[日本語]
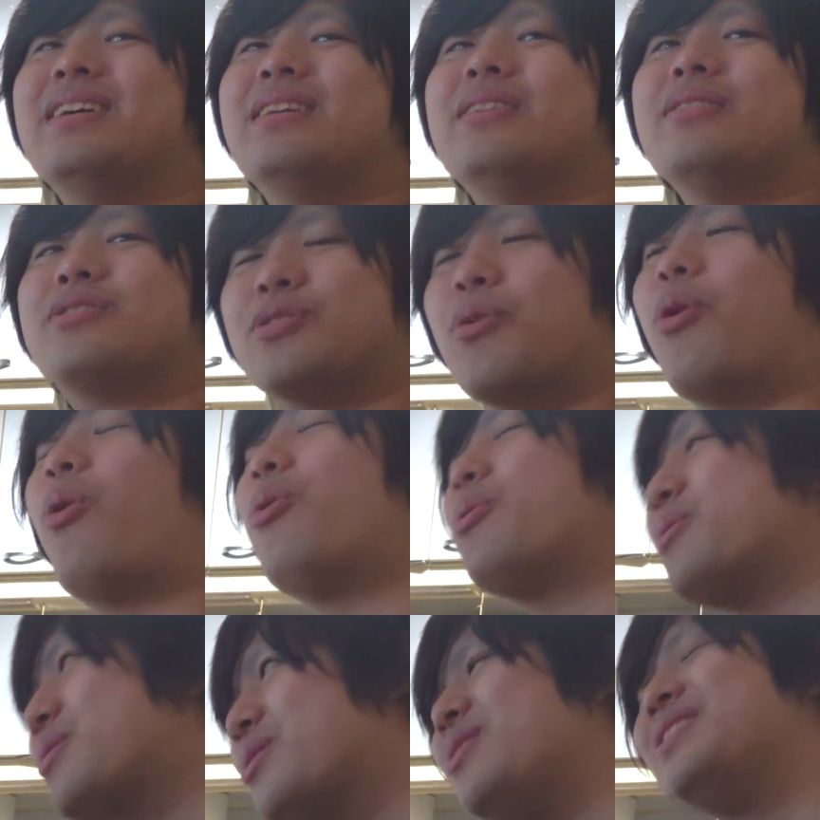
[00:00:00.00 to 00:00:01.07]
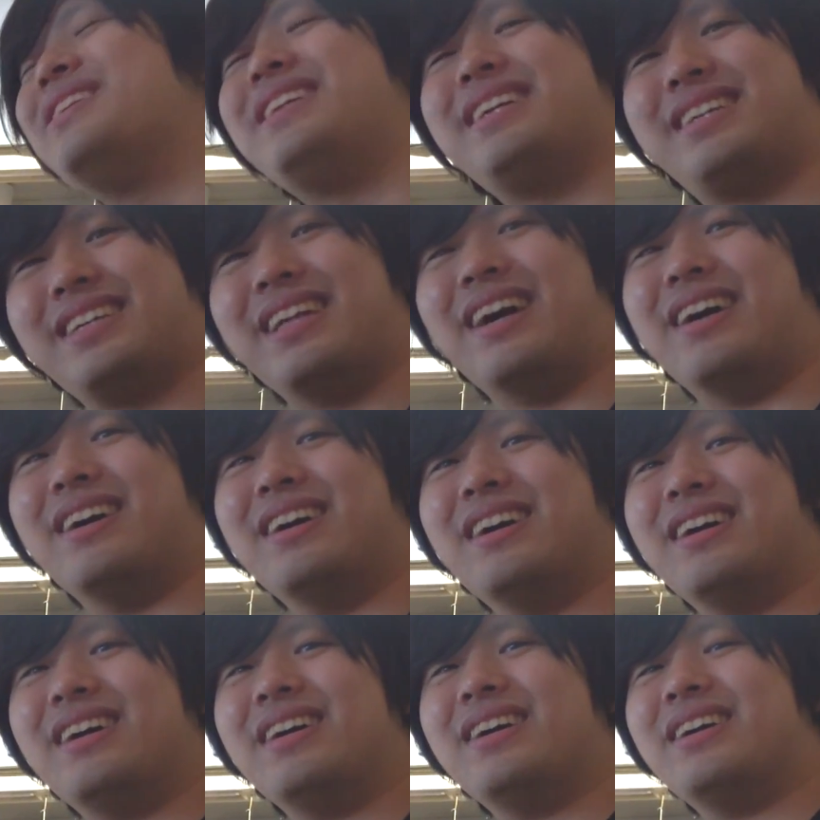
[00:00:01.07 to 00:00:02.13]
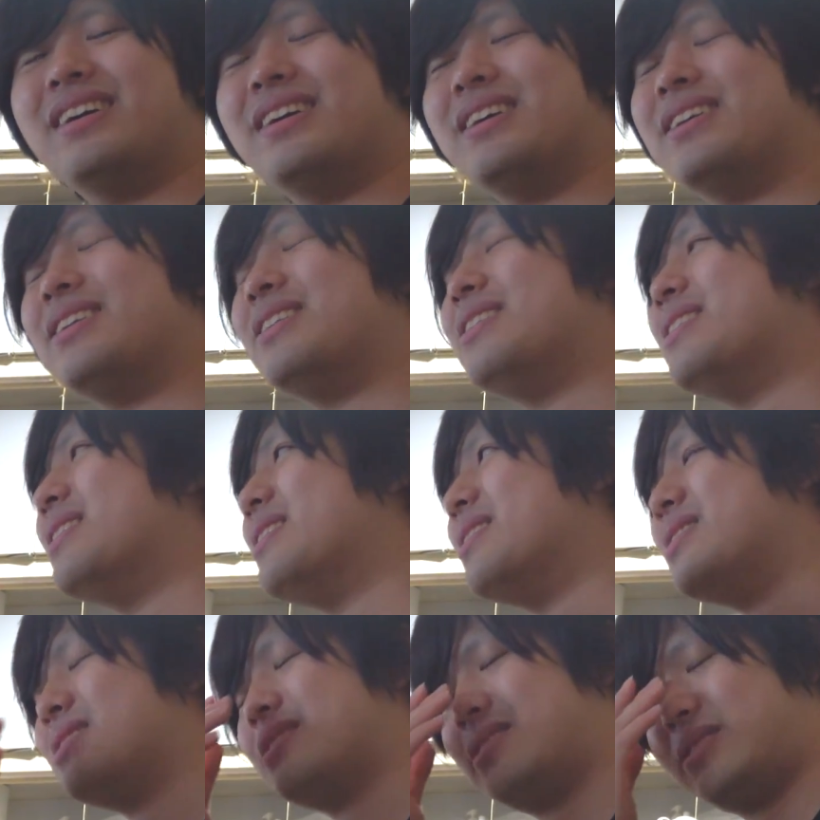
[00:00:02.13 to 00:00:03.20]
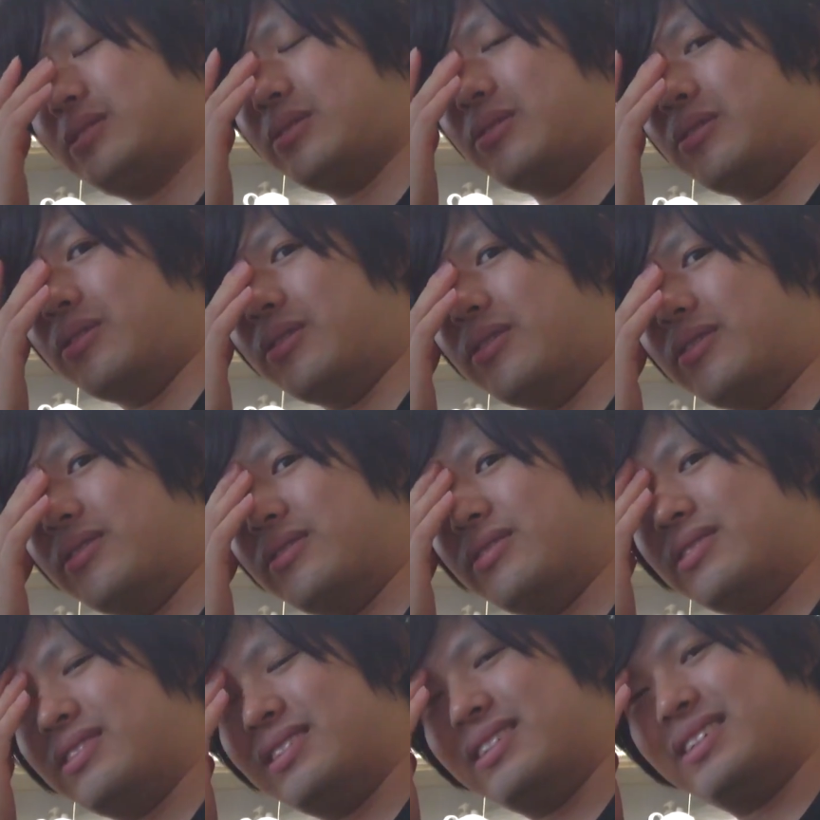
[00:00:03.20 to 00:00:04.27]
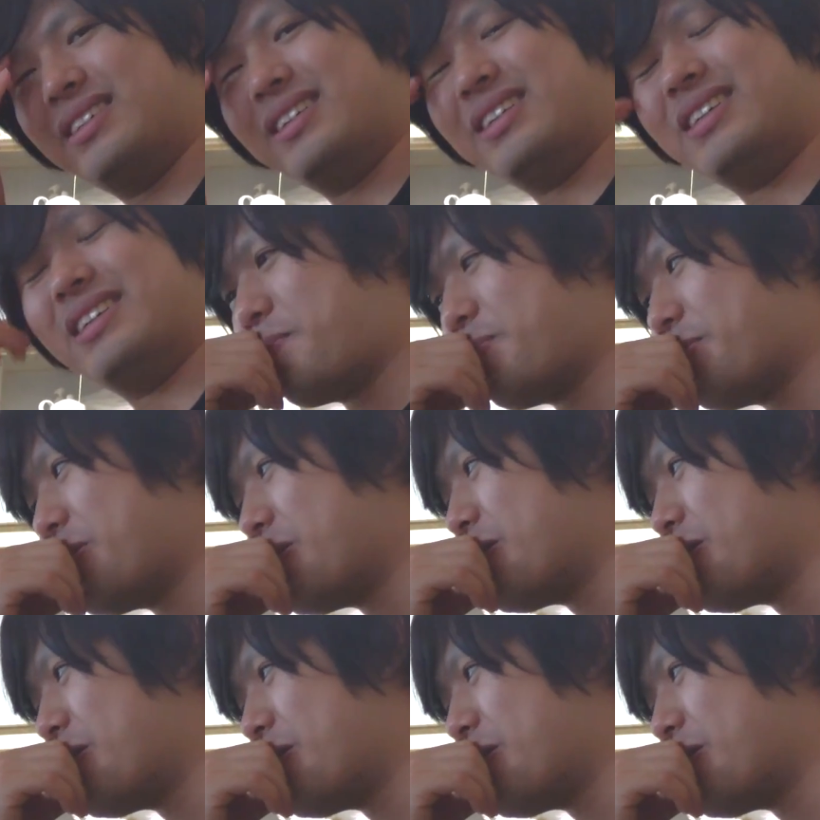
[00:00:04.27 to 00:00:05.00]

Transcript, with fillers: 気だ本当に人気なへえいやでもいいん